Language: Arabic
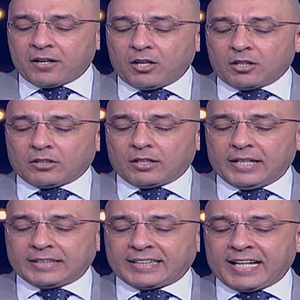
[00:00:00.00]
الرياضة
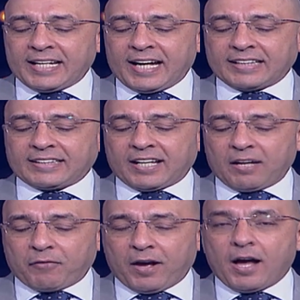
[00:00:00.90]
التي كان
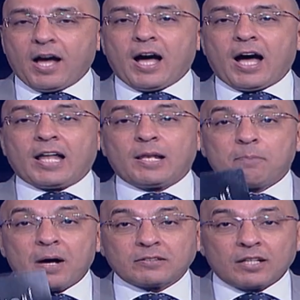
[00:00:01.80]
يحترفها
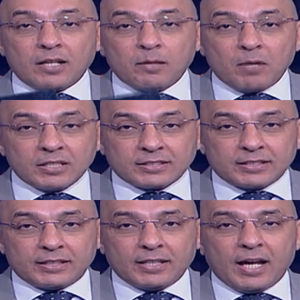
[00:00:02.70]
سكواش. البطل
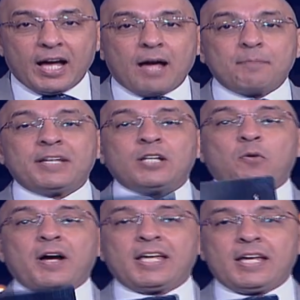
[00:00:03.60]
المصري أمير وجيه أمير
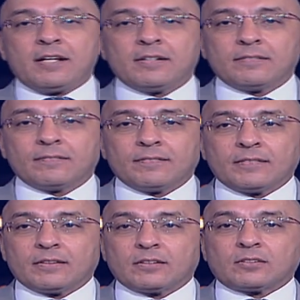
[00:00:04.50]
وجيه سكواش